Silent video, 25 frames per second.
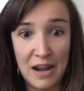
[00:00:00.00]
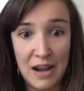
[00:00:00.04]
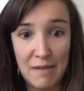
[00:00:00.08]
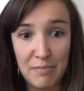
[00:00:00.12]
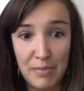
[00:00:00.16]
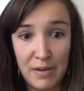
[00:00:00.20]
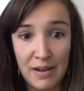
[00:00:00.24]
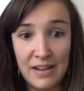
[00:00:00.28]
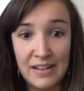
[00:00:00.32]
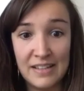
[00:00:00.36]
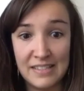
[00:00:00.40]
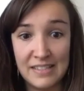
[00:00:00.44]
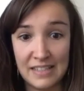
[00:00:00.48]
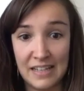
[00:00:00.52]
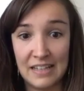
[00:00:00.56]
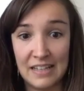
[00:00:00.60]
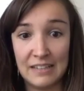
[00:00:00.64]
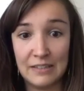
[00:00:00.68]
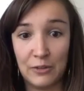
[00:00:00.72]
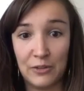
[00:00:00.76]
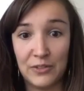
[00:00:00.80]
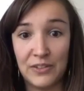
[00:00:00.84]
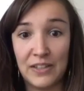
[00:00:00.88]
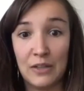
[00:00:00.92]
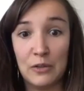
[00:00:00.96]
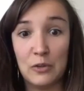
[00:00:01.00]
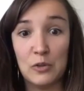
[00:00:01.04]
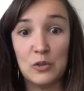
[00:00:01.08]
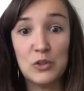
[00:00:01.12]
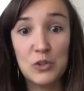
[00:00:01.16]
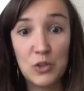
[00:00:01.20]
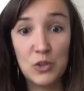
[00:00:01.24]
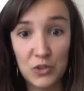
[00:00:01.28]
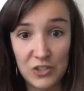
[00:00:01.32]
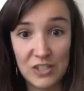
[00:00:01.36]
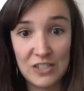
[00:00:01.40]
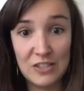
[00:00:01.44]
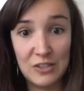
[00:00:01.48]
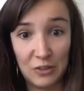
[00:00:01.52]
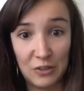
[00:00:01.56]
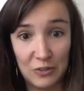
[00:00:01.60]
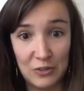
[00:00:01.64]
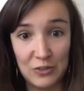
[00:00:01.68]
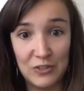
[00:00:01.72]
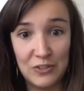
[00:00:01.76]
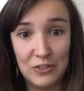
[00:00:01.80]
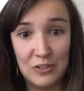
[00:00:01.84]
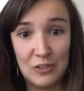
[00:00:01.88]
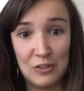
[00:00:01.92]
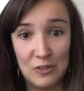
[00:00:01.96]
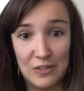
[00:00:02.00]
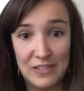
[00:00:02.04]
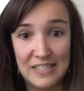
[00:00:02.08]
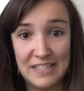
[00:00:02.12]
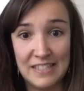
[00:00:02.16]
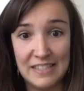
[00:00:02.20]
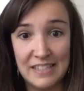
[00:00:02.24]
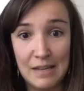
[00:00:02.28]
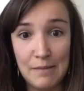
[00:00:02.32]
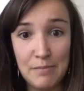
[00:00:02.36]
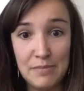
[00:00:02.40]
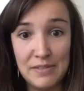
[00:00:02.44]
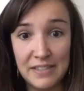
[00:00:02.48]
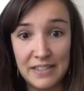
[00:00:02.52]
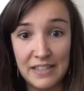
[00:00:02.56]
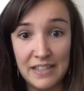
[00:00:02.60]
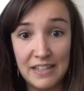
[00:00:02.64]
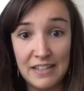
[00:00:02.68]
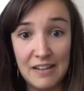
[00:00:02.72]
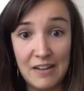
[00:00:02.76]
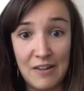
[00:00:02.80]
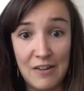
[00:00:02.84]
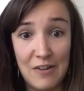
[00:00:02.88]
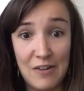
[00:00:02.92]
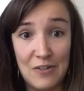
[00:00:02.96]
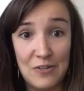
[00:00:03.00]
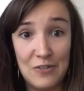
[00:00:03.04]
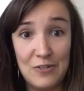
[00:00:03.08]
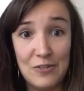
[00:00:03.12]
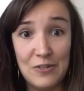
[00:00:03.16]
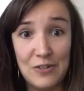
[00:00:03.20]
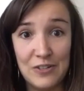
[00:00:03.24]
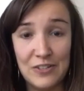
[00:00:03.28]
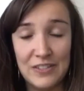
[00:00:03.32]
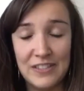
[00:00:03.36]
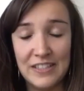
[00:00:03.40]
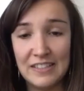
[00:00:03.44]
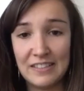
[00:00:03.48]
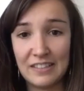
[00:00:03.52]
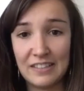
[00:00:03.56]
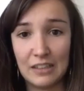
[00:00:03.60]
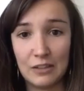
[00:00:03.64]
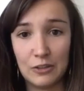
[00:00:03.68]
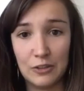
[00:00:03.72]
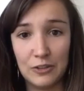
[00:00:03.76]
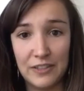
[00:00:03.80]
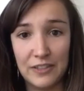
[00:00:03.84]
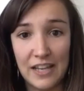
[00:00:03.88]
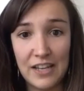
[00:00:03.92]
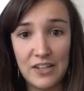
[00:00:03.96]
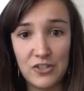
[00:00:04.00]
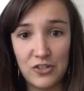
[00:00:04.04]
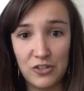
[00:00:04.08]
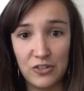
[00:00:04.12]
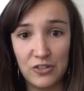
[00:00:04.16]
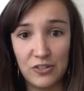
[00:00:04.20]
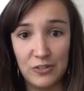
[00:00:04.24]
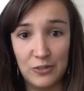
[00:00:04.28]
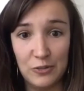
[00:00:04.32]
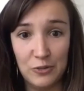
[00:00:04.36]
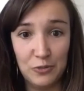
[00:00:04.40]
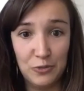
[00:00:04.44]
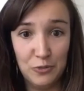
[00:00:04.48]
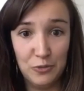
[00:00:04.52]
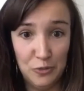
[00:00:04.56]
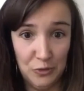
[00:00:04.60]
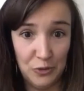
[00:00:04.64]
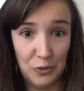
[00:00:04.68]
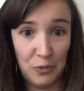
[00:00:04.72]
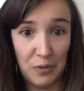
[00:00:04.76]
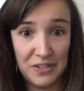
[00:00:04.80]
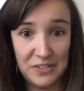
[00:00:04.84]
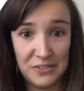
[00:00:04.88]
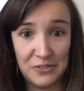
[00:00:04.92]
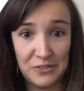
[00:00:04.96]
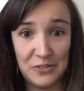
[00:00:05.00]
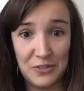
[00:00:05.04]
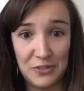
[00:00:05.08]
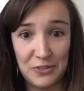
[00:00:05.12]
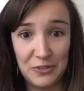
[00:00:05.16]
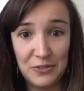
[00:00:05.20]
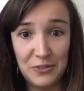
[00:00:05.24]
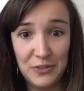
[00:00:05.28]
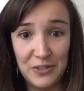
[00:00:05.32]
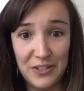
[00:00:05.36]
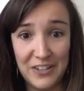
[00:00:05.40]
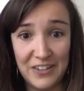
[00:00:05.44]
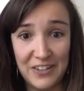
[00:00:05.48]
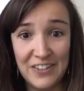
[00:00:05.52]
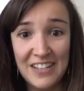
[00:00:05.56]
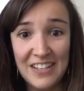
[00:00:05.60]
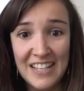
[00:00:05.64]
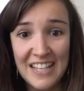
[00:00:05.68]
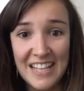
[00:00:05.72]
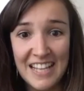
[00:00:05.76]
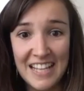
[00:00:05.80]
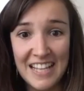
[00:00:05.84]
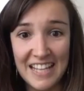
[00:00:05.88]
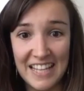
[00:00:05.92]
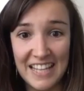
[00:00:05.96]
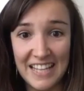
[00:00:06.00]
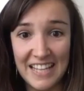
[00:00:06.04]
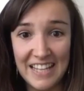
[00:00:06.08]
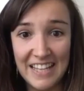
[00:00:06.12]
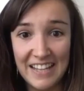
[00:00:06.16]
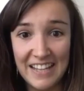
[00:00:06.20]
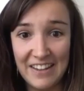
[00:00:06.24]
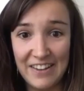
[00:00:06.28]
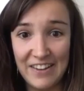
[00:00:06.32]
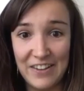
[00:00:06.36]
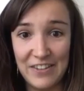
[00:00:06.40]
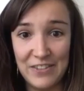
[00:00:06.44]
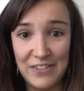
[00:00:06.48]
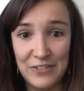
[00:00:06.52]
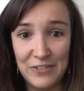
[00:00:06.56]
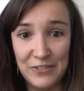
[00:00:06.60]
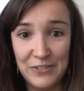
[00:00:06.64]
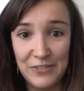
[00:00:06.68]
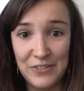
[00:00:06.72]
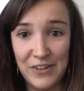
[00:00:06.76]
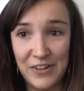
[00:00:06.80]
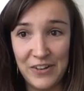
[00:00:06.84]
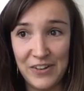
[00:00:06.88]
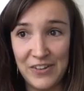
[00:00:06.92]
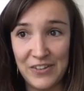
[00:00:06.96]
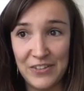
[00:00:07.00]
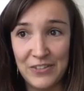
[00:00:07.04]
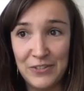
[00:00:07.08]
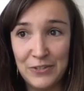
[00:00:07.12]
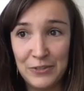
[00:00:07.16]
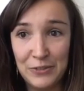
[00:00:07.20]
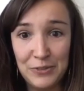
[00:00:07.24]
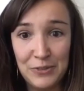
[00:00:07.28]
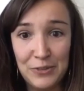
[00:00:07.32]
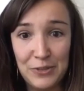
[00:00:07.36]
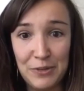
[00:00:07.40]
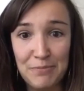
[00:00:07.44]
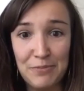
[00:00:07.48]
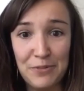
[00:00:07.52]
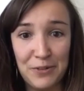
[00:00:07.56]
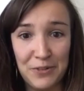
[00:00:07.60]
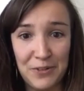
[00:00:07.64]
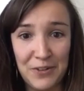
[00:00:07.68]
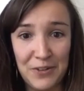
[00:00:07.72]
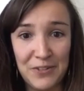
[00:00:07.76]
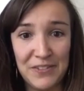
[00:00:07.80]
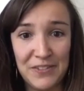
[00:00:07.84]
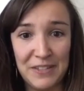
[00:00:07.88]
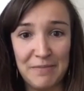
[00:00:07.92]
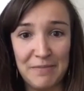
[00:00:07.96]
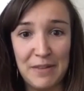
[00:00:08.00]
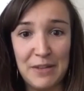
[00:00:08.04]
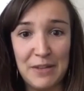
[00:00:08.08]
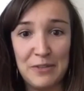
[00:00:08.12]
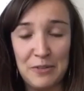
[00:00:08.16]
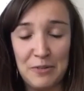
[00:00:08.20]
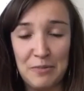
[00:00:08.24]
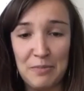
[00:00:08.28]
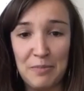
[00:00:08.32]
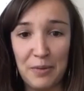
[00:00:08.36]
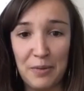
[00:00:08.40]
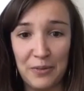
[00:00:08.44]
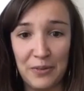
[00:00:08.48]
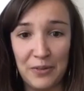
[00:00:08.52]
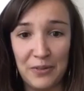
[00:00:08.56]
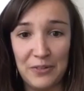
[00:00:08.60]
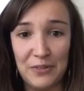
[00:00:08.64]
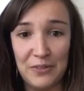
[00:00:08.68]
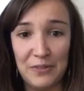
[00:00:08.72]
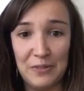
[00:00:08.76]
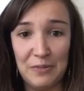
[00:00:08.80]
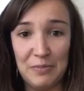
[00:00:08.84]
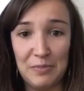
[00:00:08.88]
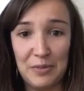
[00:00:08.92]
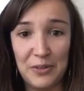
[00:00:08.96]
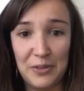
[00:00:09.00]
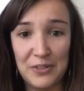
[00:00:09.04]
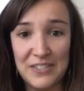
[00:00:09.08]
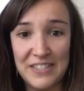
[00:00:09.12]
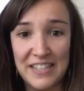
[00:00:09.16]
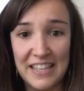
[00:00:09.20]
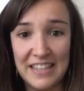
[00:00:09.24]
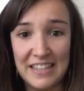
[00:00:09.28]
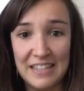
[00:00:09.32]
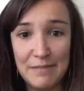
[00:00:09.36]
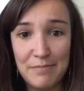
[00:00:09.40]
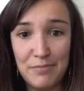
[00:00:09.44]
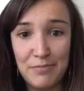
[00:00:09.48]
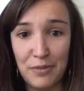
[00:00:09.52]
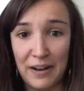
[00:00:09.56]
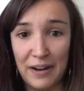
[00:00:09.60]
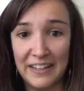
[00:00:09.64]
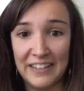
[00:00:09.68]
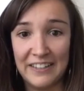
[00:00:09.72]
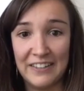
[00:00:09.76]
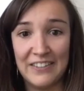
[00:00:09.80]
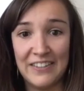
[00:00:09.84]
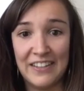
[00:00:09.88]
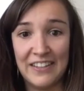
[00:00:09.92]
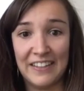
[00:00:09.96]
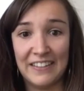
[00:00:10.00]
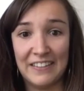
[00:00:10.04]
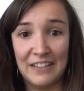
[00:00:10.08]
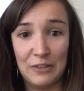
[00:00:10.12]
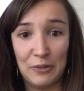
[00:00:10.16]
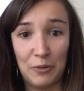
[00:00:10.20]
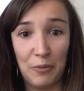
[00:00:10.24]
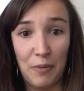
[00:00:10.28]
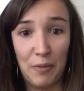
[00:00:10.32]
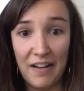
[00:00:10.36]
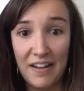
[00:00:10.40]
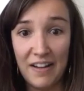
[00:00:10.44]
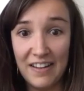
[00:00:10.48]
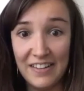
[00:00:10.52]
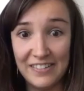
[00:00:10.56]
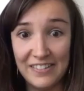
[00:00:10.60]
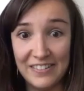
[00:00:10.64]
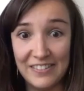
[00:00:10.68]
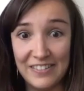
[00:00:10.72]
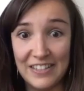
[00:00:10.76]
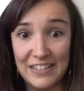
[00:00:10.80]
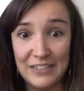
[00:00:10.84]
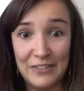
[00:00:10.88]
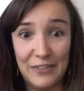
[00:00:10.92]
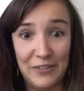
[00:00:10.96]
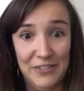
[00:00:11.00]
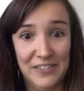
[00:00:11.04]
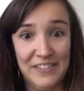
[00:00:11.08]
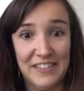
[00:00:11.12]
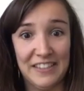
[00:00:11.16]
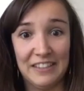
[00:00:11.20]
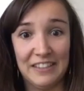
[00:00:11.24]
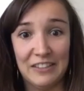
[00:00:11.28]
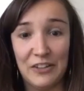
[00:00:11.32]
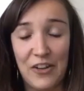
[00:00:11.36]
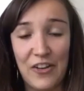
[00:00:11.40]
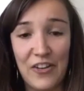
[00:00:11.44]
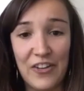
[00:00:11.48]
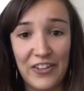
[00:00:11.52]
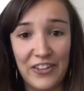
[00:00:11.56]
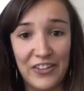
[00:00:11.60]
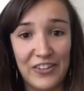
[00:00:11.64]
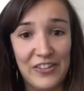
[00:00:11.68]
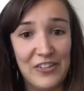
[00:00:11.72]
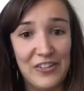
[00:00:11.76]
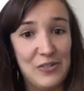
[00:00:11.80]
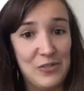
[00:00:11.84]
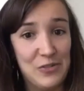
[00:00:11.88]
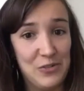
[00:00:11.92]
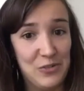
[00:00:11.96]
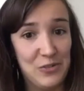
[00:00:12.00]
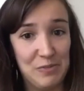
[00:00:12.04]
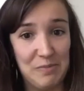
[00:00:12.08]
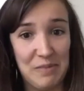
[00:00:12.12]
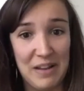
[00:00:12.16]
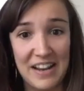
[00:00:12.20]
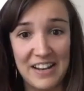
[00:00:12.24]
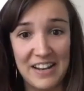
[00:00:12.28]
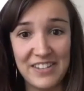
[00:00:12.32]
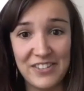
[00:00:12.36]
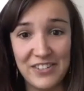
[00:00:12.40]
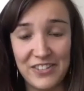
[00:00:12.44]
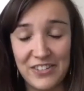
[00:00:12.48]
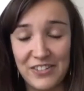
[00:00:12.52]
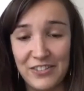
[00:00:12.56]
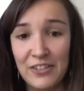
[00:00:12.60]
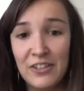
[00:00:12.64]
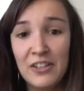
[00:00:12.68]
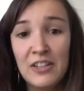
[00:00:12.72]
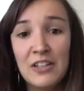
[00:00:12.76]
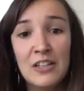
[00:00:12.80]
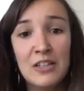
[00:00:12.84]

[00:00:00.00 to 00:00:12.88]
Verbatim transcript: on ne l'a pas. Et ce qu'elle est en train de changer sur le, système, c'est euh, le euh, détricotage de nos droits sociaux et de tout ce pourquoi on s'est battu pendant de nombreuses années pour accueillir des droits, les 35 heures, le chômage,